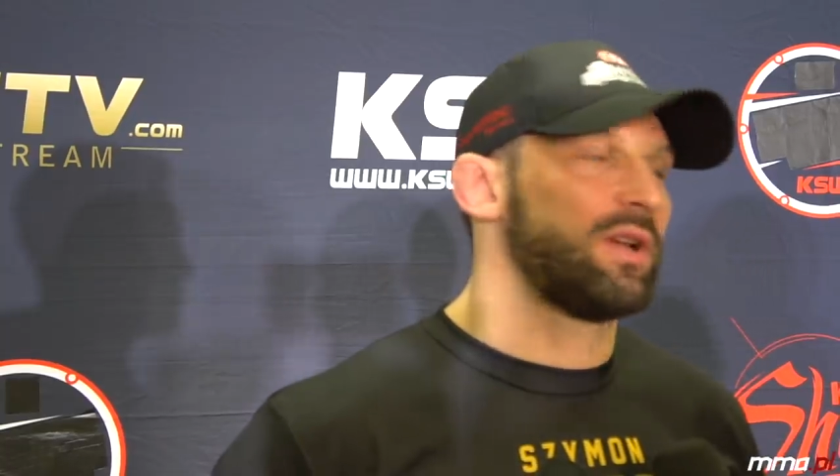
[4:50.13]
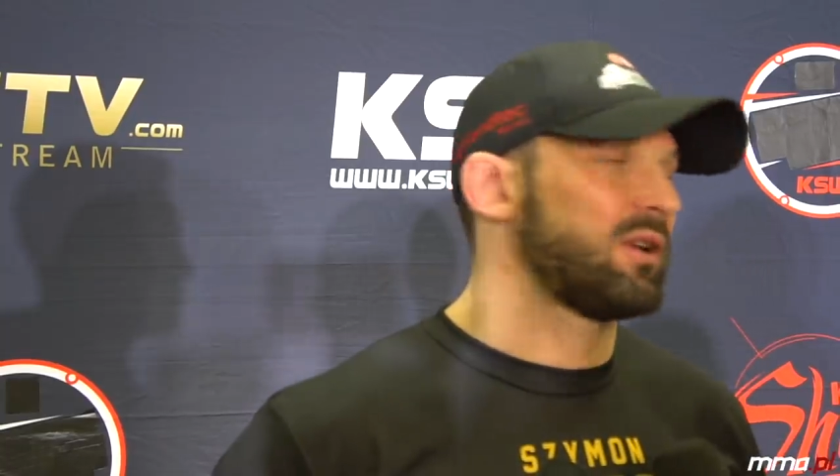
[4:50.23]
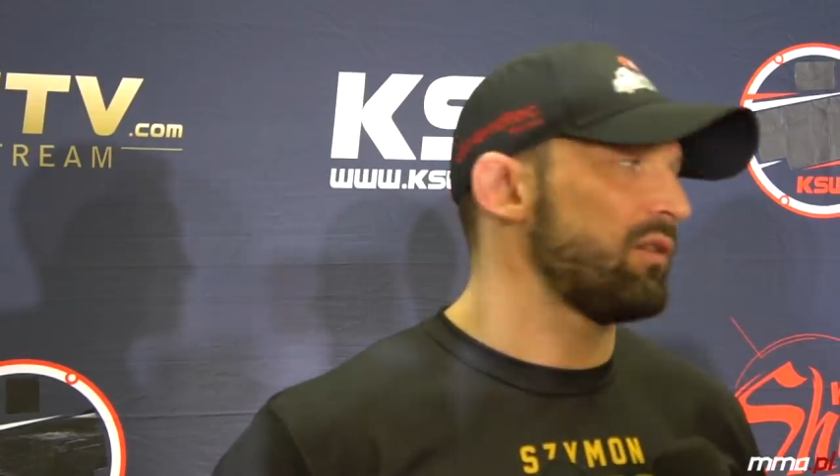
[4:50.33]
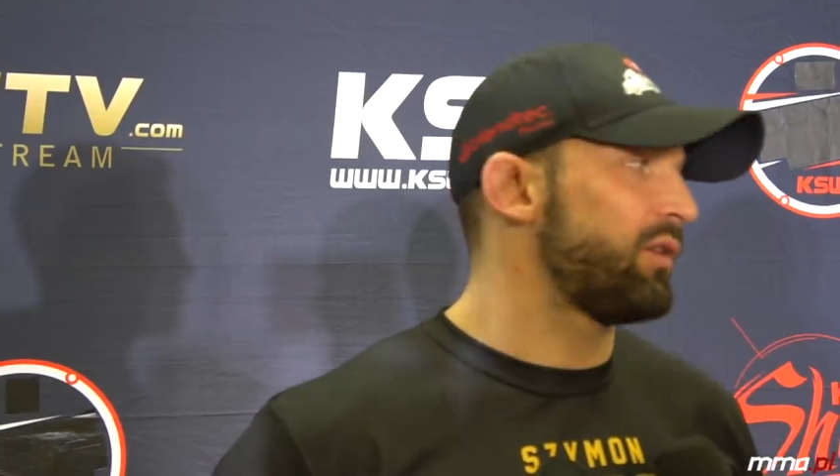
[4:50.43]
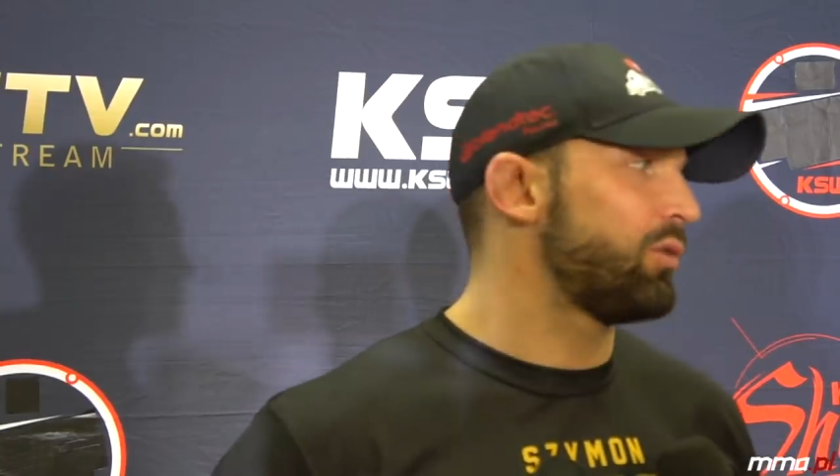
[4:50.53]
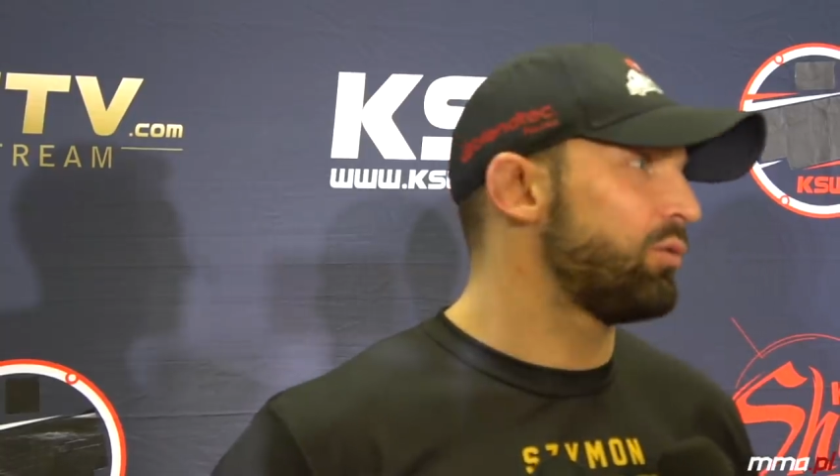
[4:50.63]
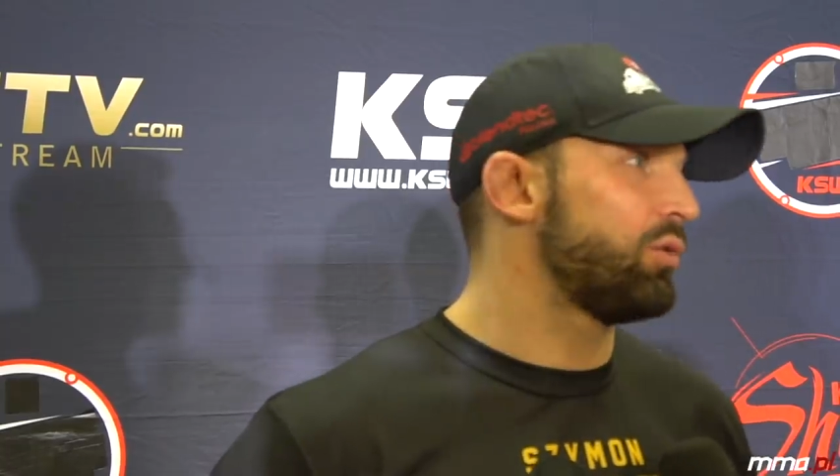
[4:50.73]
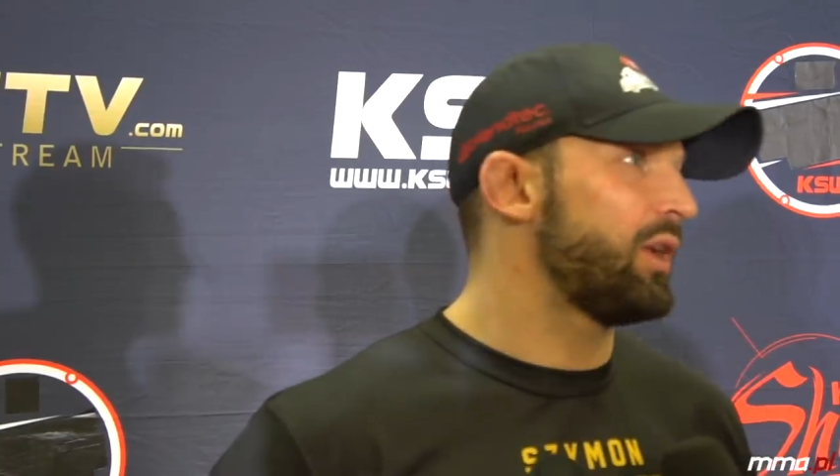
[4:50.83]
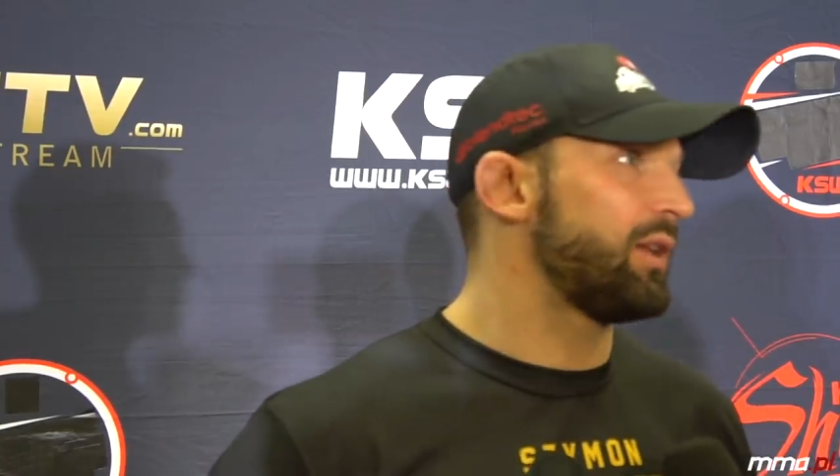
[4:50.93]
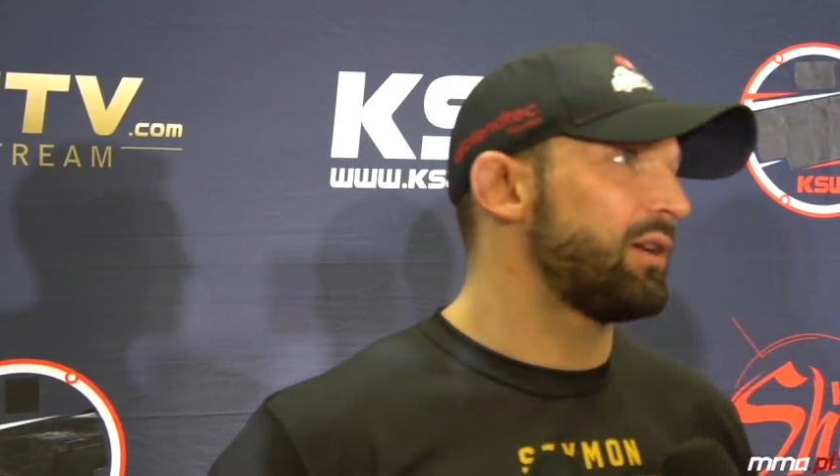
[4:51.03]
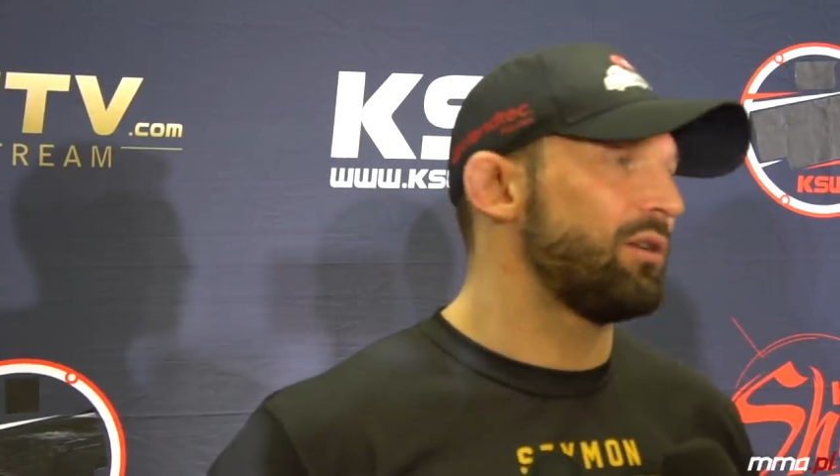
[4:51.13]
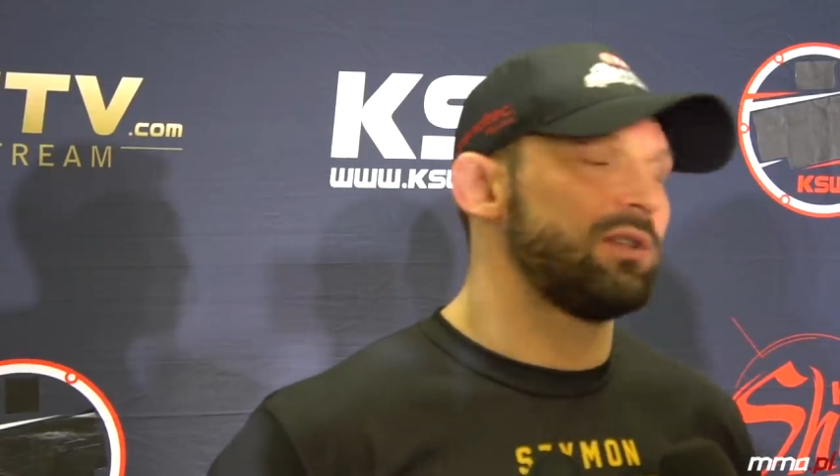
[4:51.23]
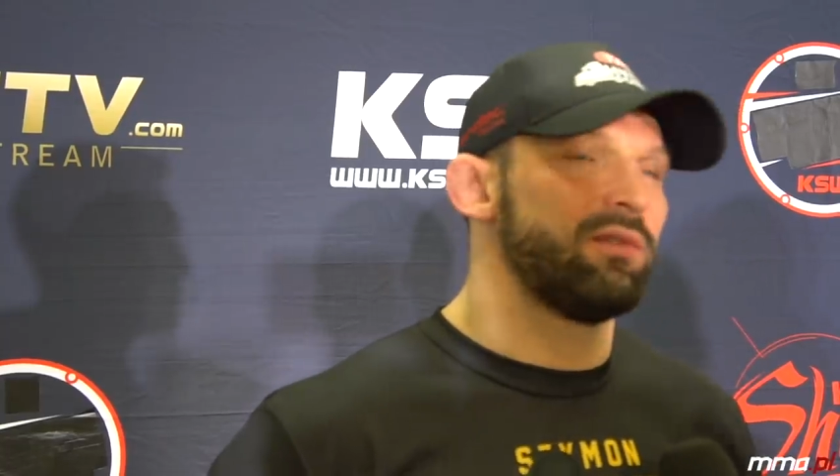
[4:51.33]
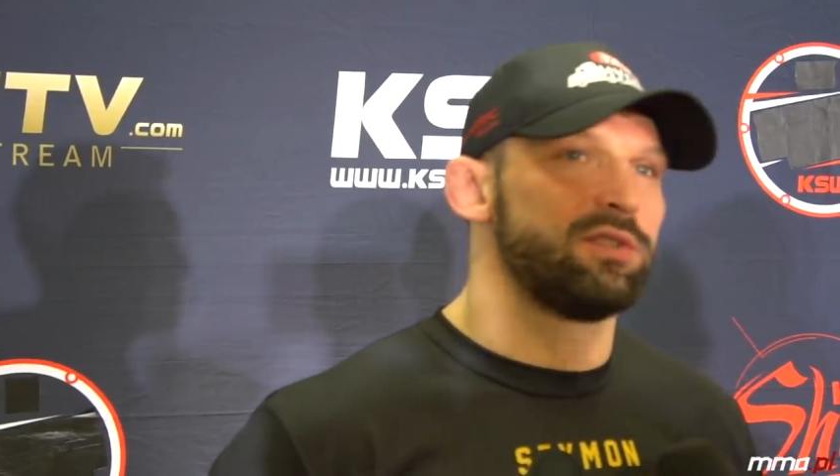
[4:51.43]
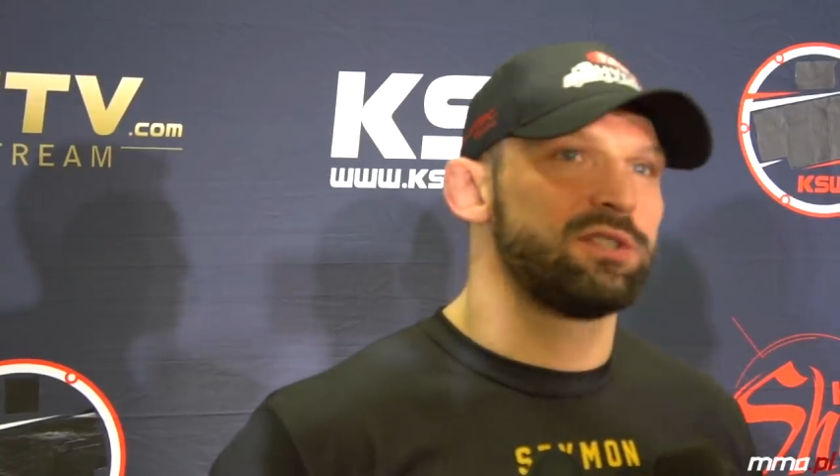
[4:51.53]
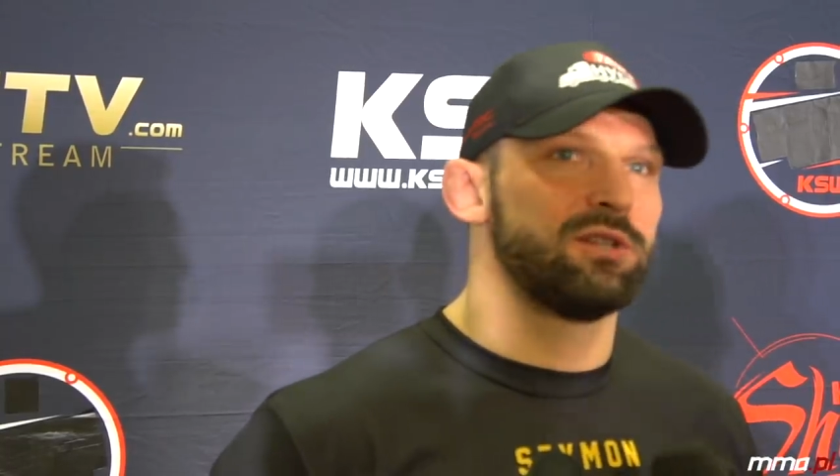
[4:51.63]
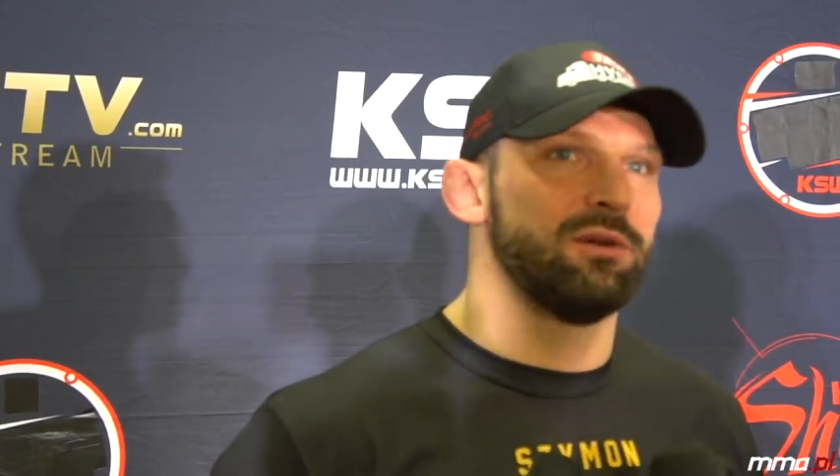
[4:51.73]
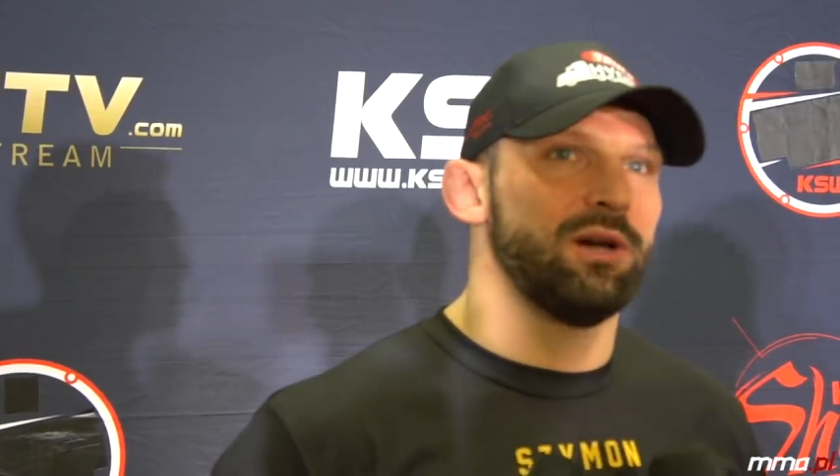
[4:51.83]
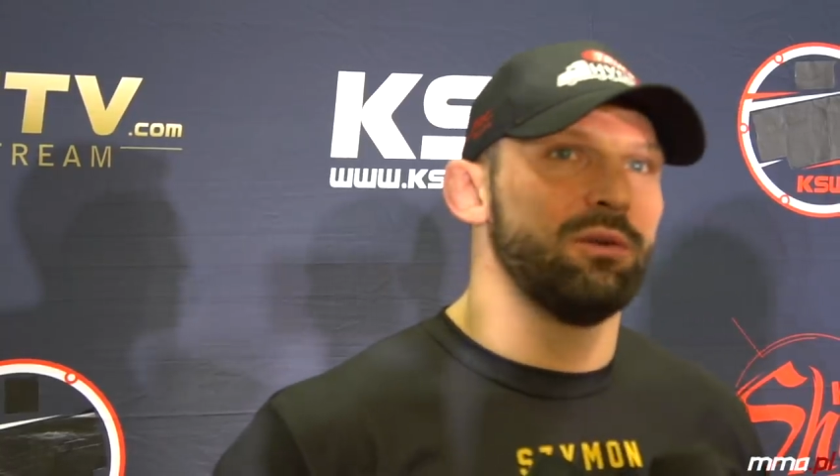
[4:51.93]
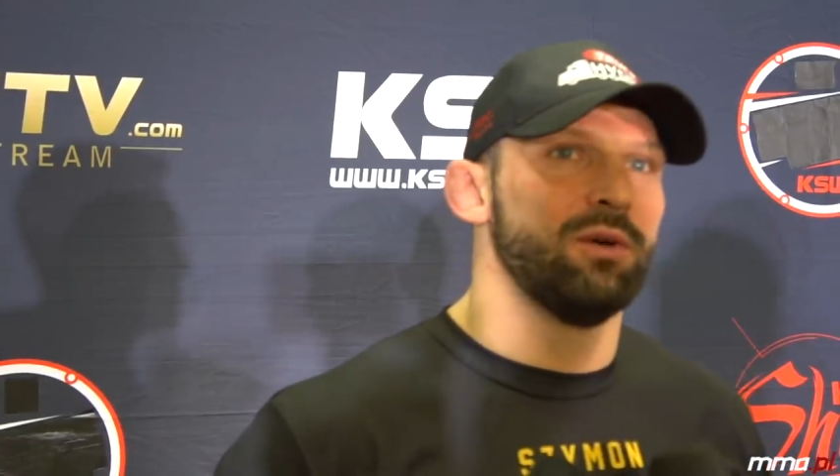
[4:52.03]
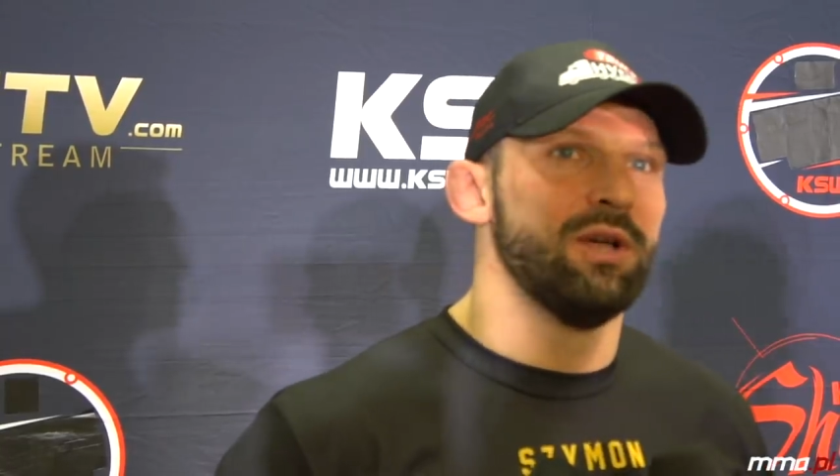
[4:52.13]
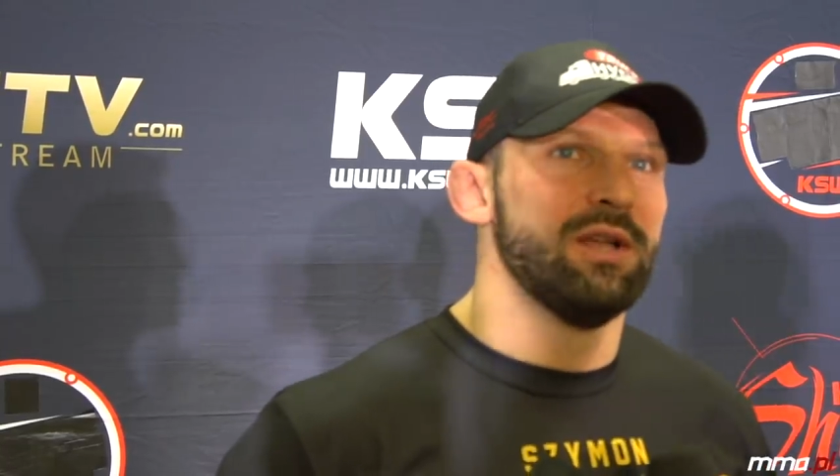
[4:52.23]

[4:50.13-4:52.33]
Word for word: jakie w kierunku Janka on tam wysyłał.